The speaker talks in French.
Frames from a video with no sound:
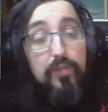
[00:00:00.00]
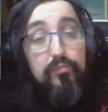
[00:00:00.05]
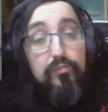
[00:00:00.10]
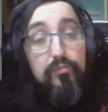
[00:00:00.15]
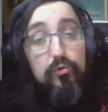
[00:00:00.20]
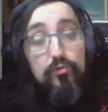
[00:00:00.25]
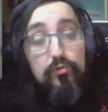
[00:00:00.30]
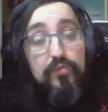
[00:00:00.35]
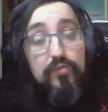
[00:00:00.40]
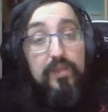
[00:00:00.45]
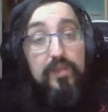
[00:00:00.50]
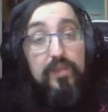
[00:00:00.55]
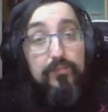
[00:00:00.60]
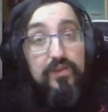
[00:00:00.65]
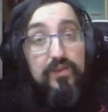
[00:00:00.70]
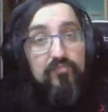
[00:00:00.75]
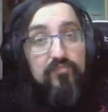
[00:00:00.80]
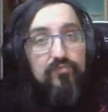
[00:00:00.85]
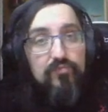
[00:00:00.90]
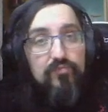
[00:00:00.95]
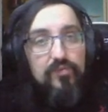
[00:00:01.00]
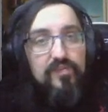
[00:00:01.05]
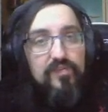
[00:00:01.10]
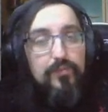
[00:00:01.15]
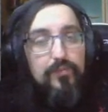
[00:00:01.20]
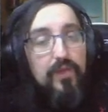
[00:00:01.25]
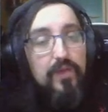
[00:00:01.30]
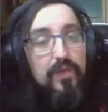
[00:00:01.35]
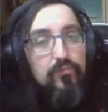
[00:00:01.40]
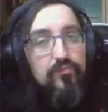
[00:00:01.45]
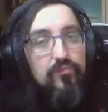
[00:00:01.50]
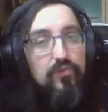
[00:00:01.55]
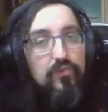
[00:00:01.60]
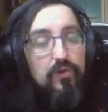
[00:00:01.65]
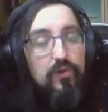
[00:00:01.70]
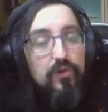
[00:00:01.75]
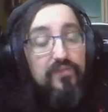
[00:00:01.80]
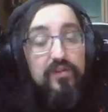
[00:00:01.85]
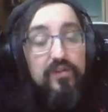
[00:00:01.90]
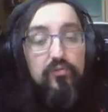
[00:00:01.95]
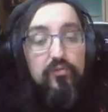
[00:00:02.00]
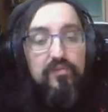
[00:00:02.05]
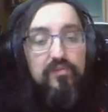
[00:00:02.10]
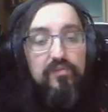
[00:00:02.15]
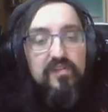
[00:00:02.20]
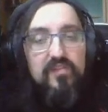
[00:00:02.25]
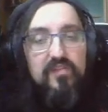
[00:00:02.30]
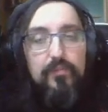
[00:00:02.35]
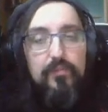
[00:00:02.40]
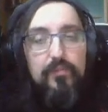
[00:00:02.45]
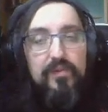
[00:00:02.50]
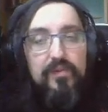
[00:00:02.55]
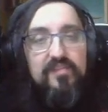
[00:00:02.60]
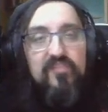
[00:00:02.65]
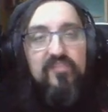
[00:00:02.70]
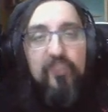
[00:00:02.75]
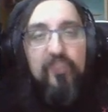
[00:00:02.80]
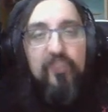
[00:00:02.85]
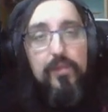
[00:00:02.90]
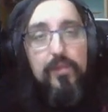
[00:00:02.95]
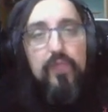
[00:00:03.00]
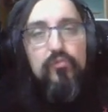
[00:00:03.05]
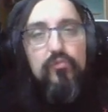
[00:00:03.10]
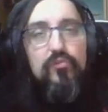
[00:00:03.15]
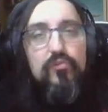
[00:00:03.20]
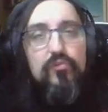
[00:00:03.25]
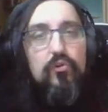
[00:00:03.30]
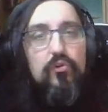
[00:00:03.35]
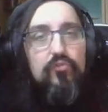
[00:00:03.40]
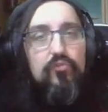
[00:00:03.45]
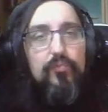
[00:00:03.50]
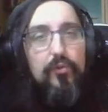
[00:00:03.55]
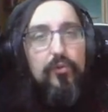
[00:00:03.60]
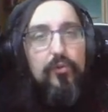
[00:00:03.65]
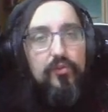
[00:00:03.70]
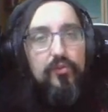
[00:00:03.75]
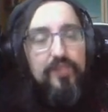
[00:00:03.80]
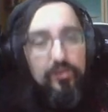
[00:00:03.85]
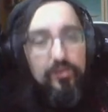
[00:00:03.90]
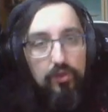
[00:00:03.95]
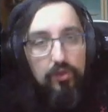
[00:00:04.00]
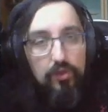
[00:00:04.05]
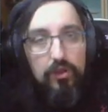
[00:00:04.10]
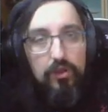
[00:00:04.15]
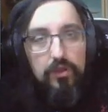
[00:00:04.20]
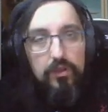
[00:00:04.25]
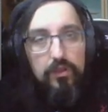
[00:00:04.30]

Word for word: boucle de gameplay, je trouve que c'est pas amusant. En fait, le truc, c'est que c'est pas... jamais amusant quand tu le prends dans ta gueule